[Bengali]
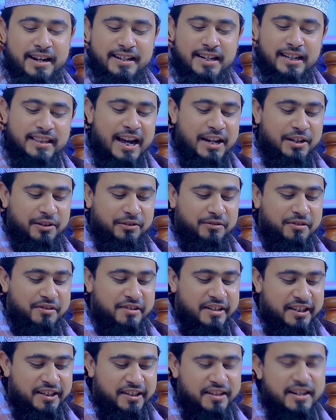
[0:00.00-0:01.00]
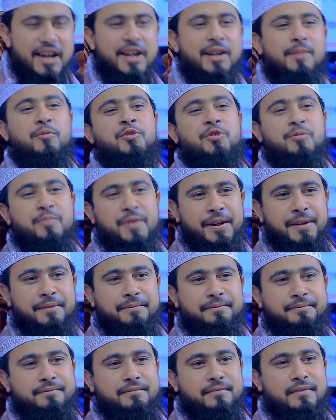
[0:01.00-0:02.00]
একটা দায়িত্বশীল চেয়ারে বসবে
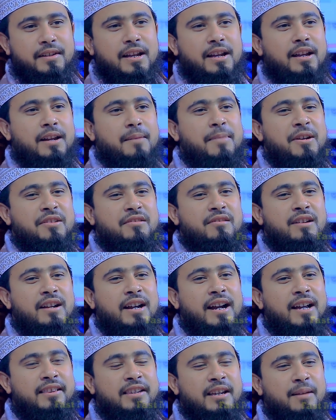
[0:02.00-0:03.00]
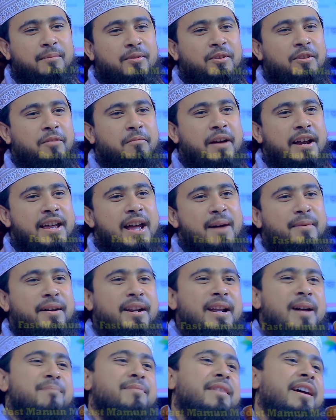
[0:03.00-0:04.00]
পাঁচশো টাকা দিয়ে বললো ভাই
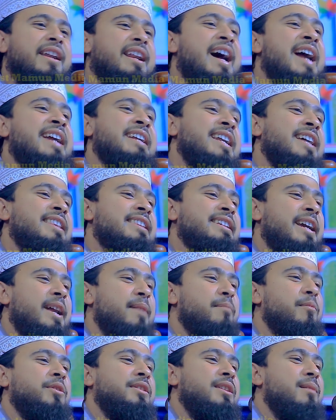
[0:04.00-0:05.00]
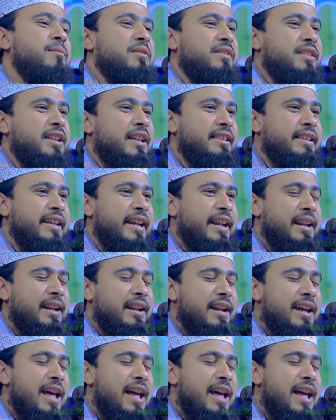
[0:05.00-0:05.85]
আমার আপনার রায়টা দিয়ে মতামতটা দিয়ে